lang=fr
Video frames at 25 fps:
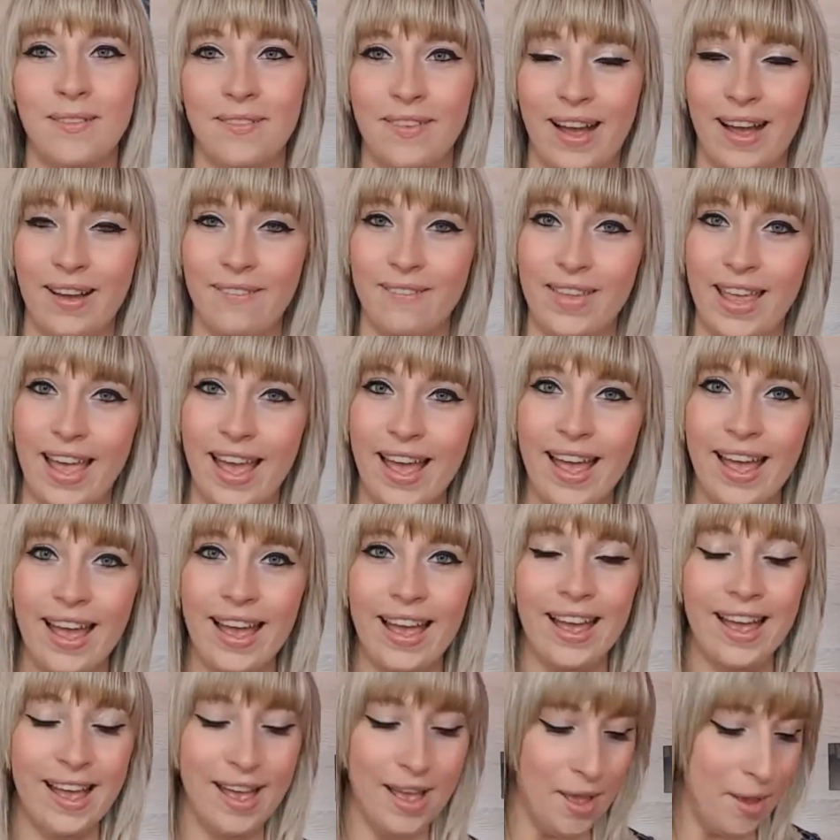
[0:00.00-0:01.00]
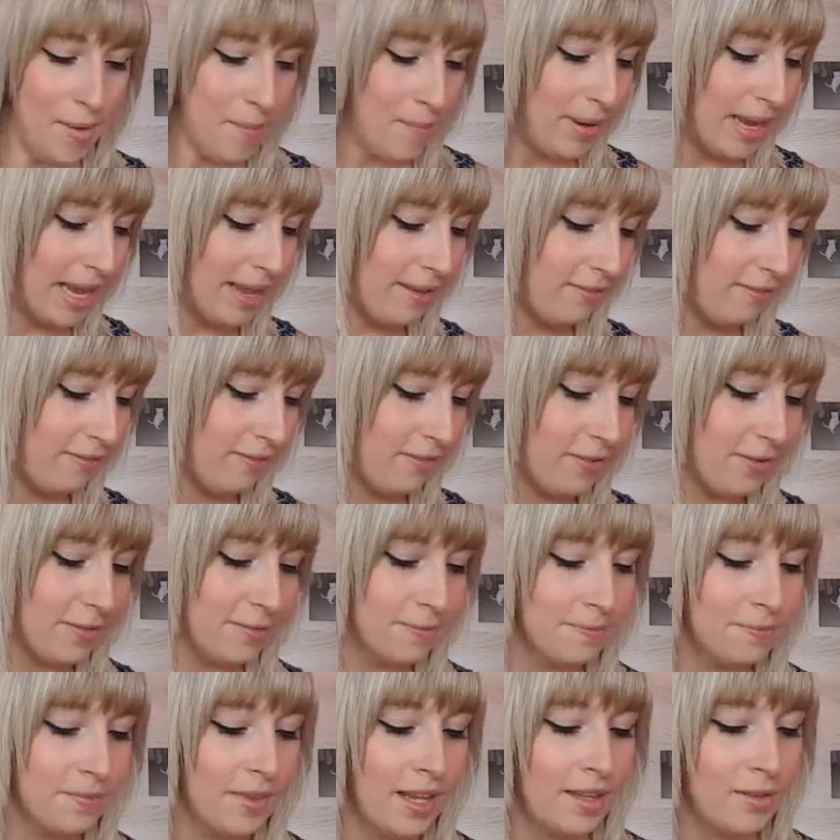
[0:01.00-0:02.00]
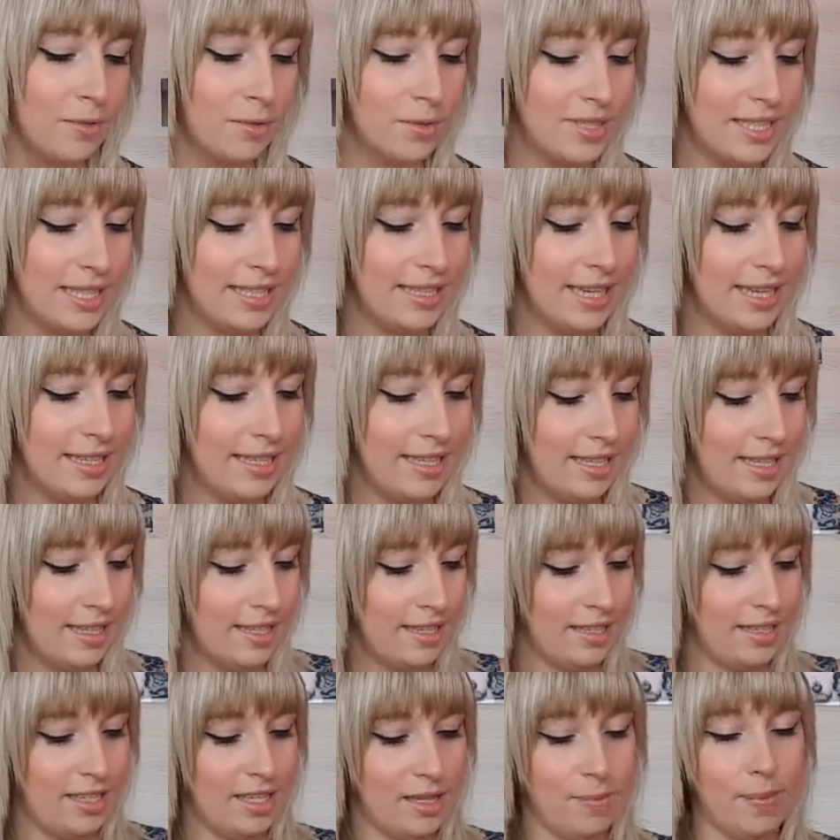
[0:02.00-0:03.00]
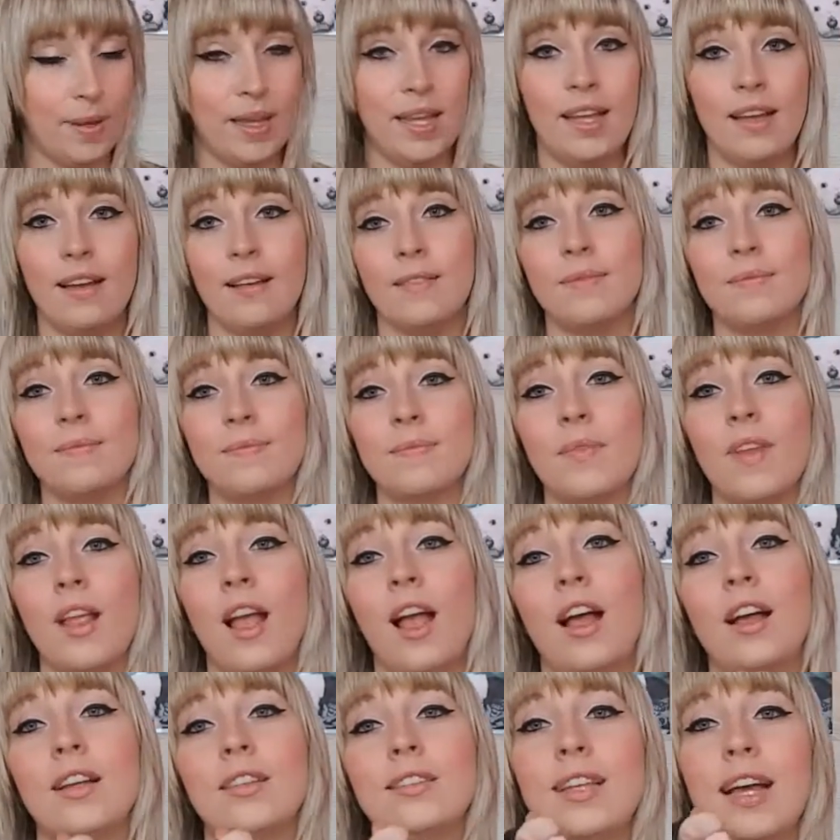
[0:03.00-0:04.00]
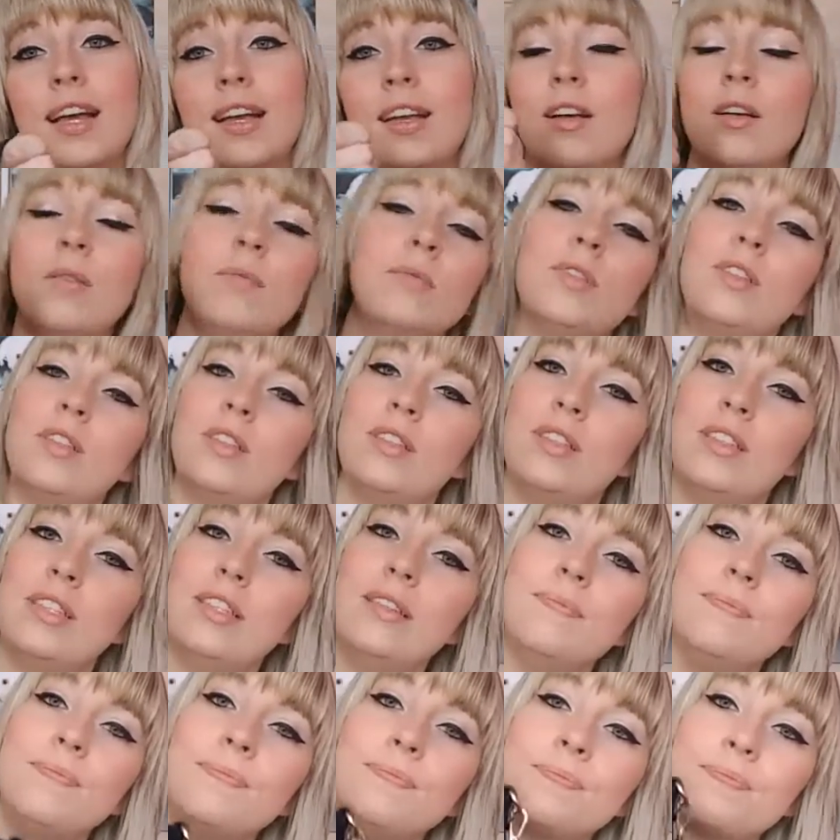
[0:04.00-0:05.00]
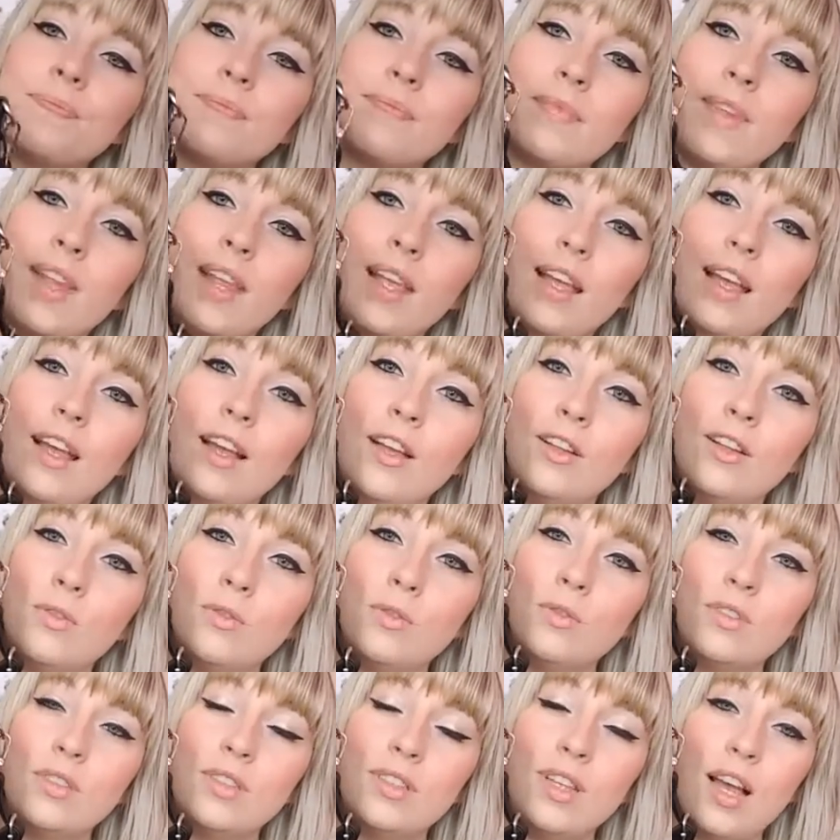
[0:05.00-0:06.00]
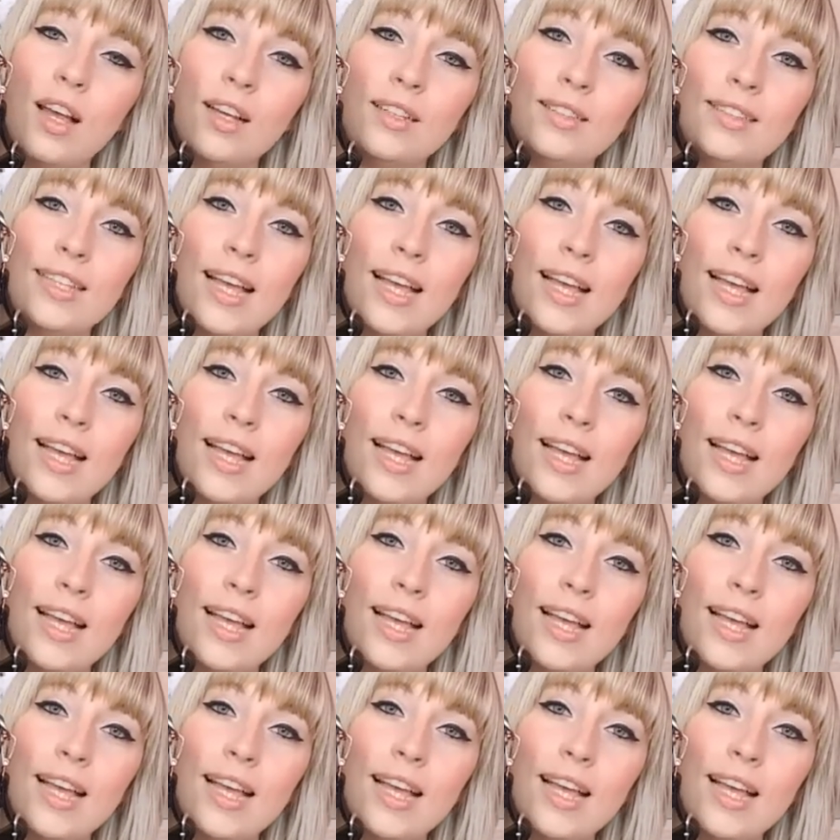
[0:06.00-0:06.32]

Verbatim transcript: on verra bien. Bref, donc cette année, j'ai pris un sac comme ceci. Donc c'est un